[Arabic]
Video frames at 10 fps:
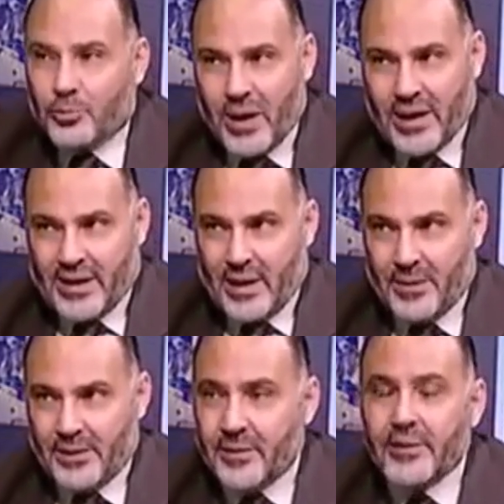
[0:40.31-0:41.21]
خد بالك يا
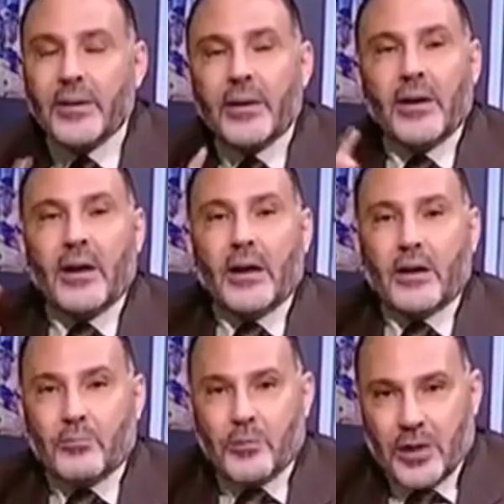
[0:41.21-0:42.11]
عماد
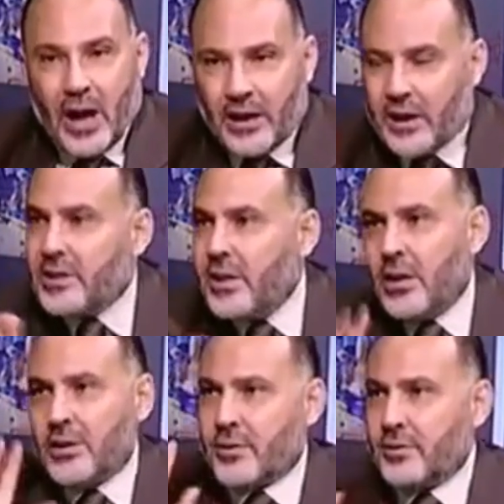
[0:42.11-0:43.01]

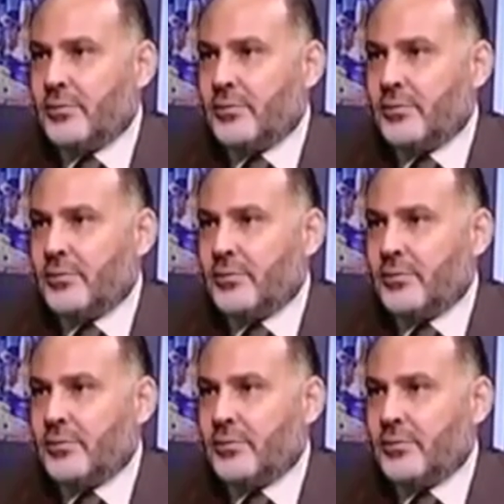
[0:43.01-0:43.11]
الاختيار